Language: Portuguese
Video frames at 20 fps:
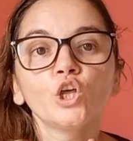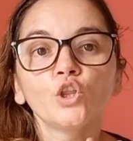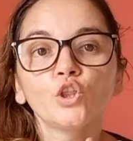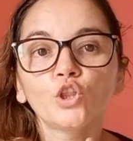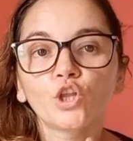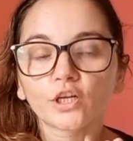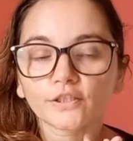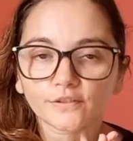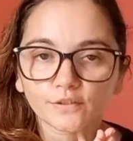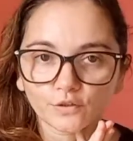
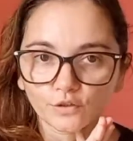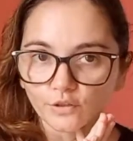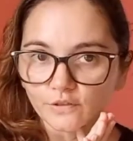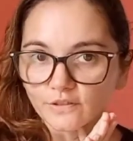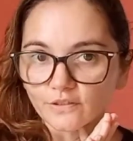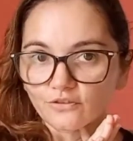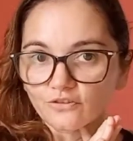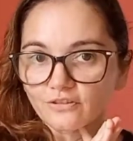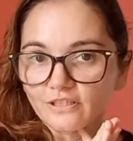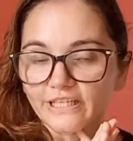Nosso
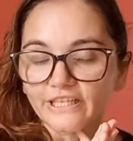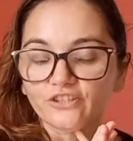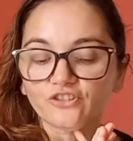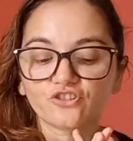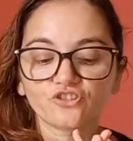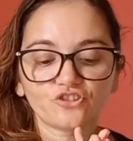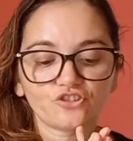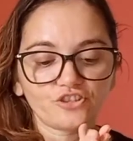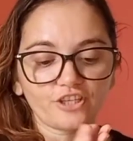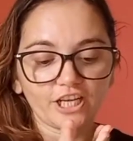doce de
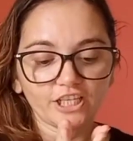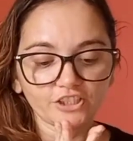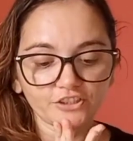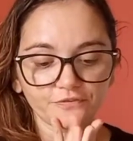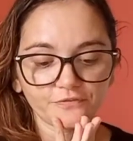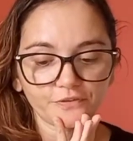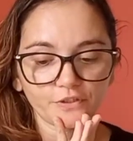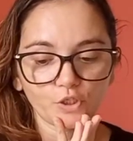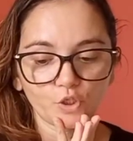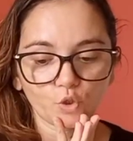leite já
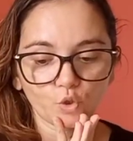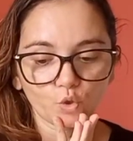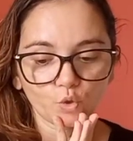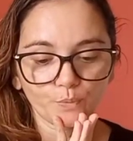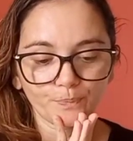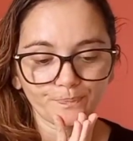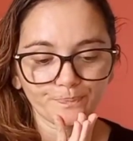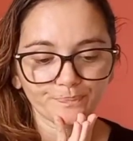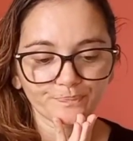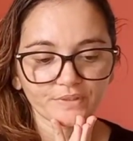
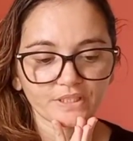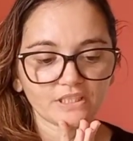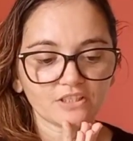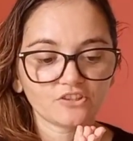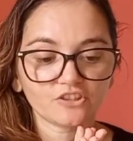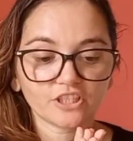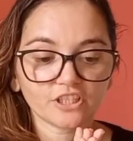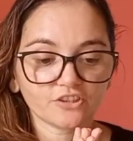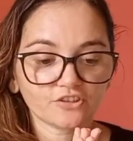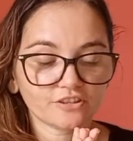esfriou.
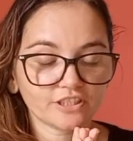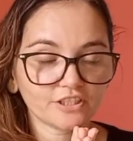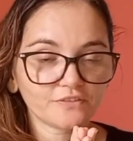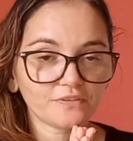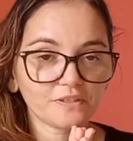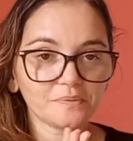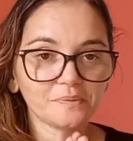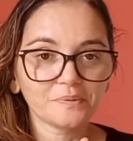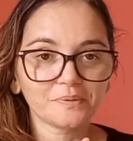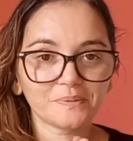Gente, deixa
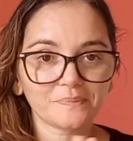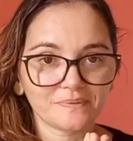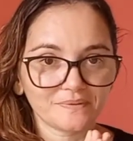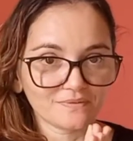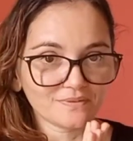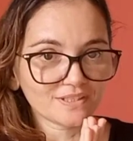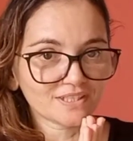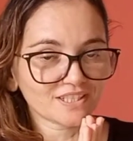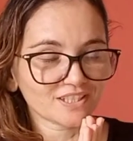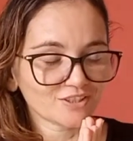eu falar pra
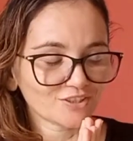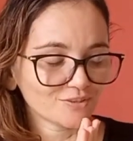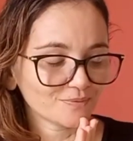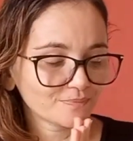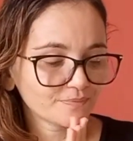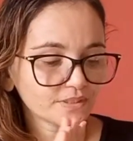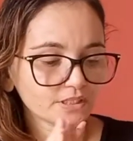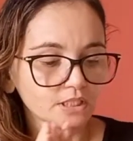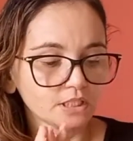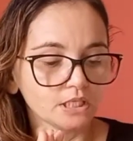vocês.
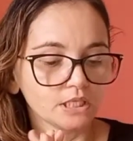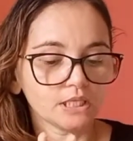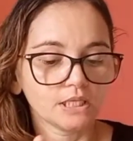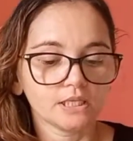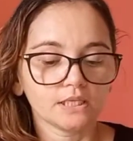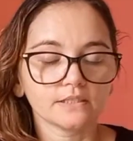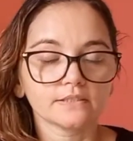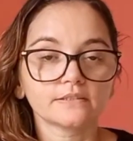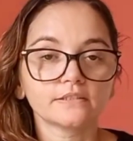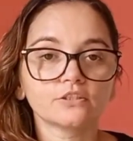
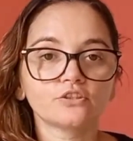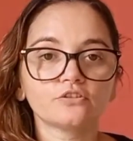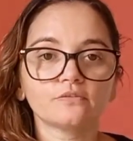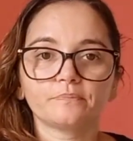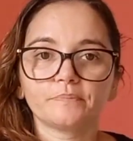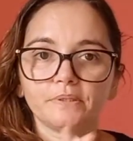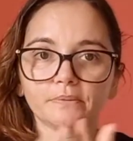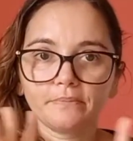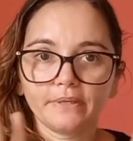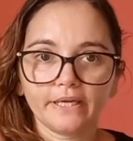T...
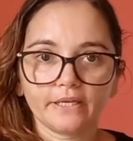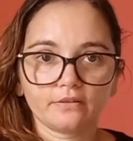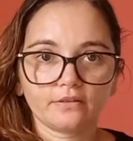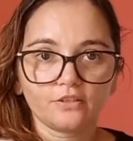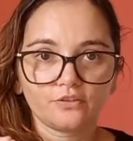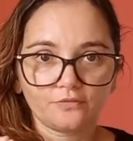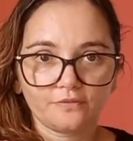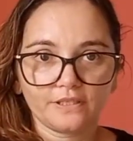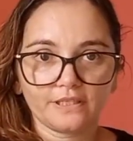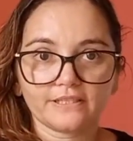primeiro,
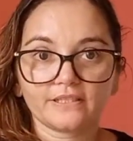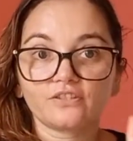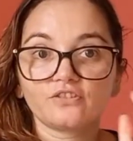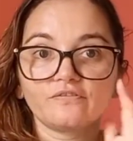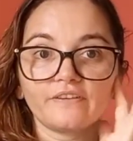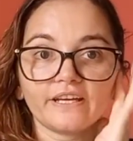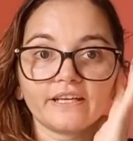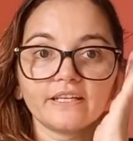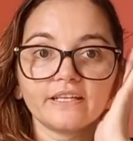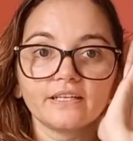deixa eu falar. Se
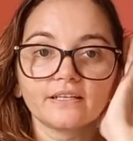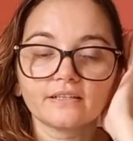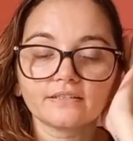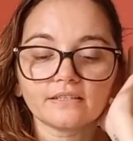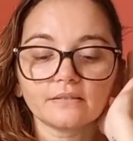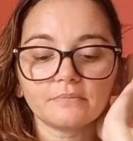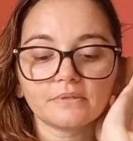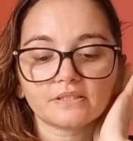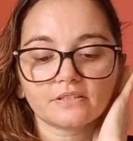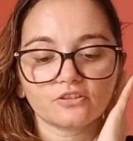tiver
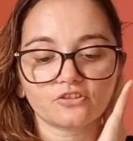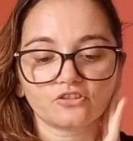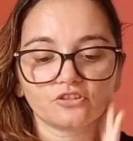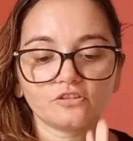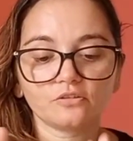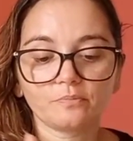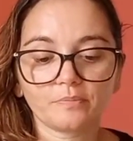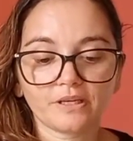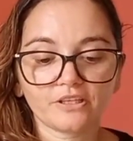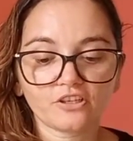criança me
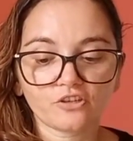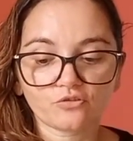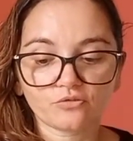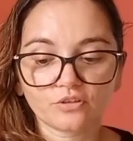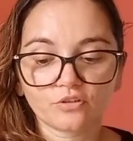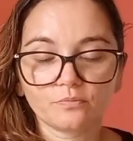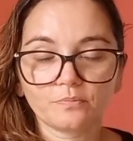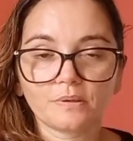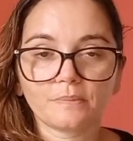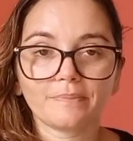assistindo, pede ajuda
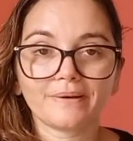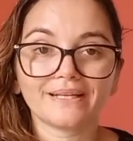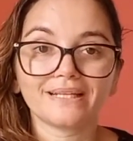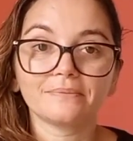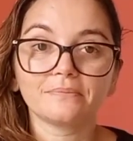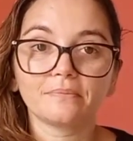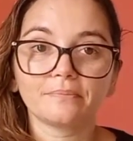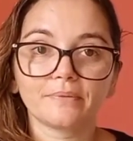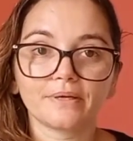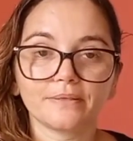do papai e da
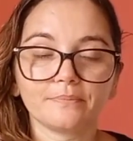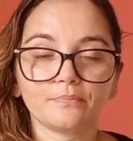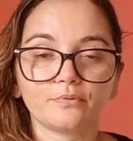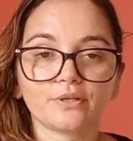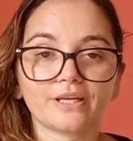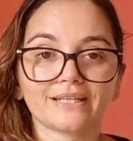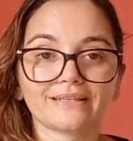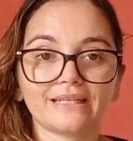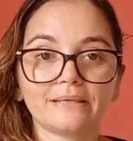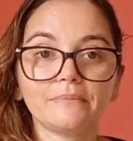mãe,
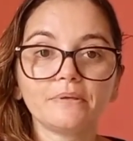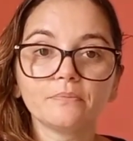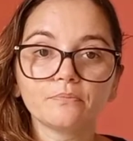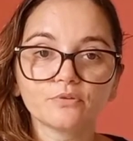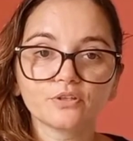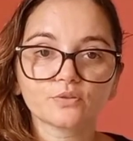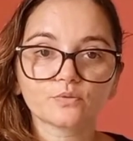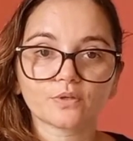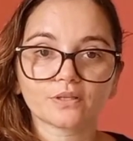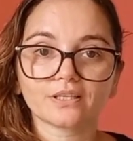porque até mesmo
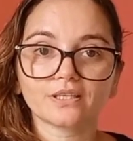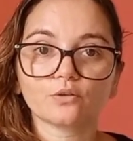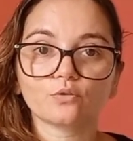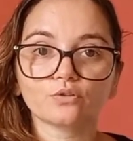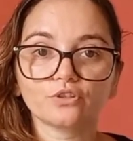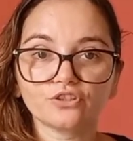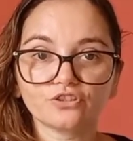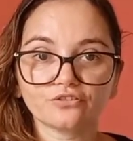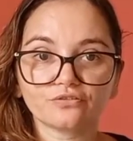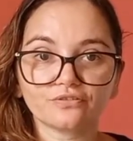isso aqui,
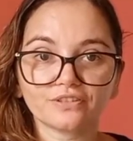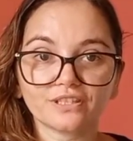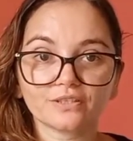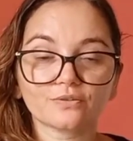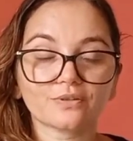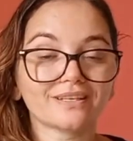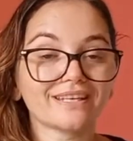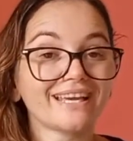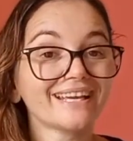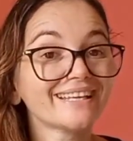quando a gente vira,
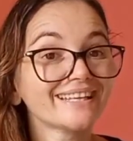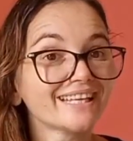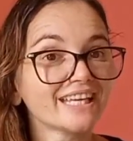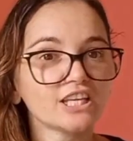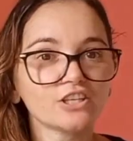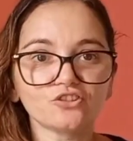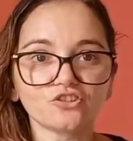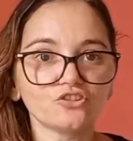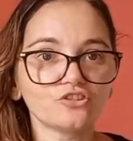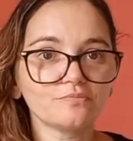isso aqui é
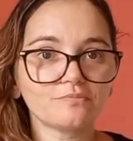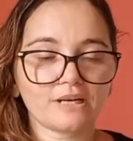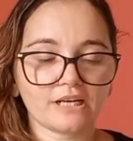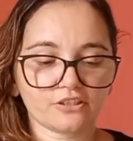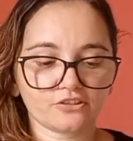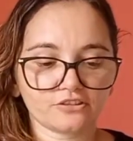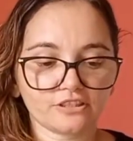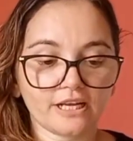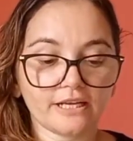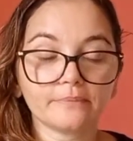quente
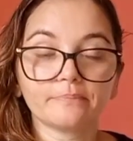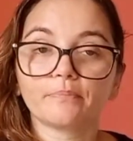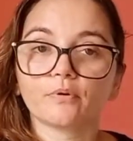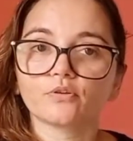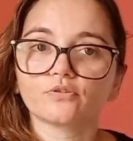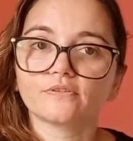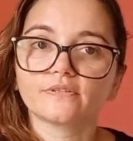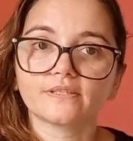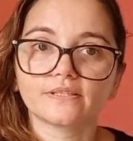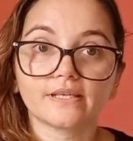demais, tá? E
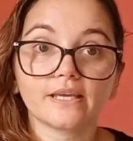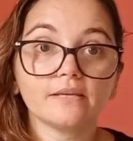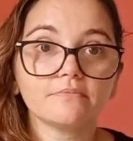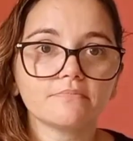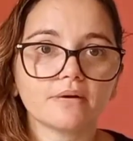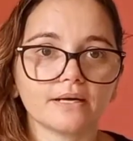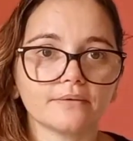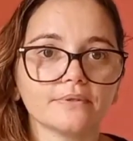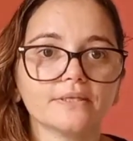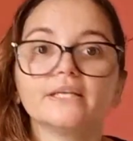pode se
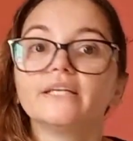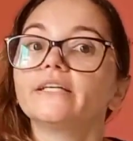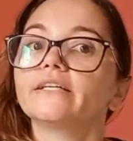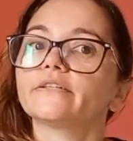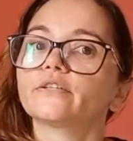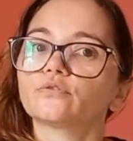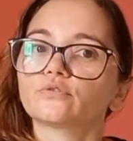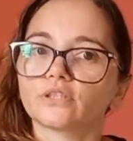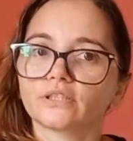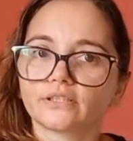queimar.
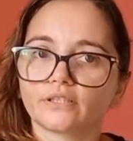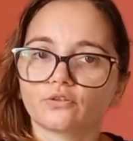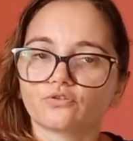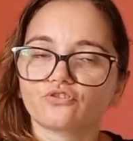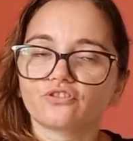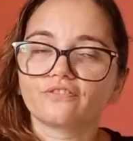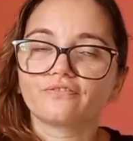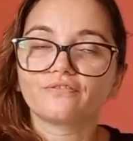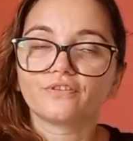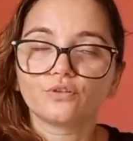Então tem que ter os
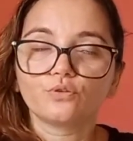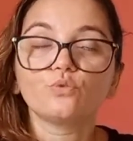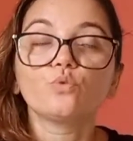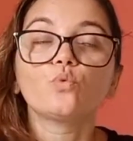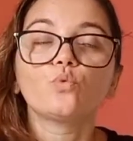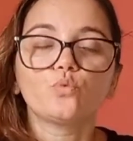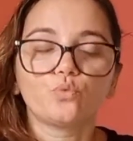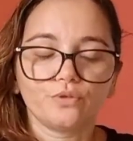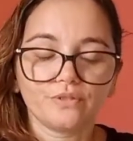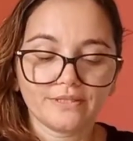devidos
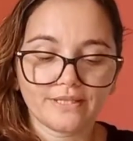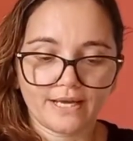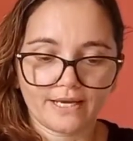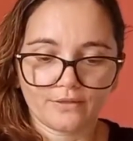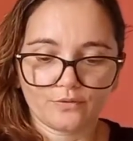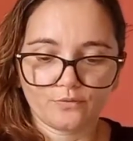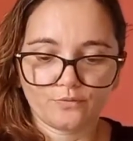cuidado.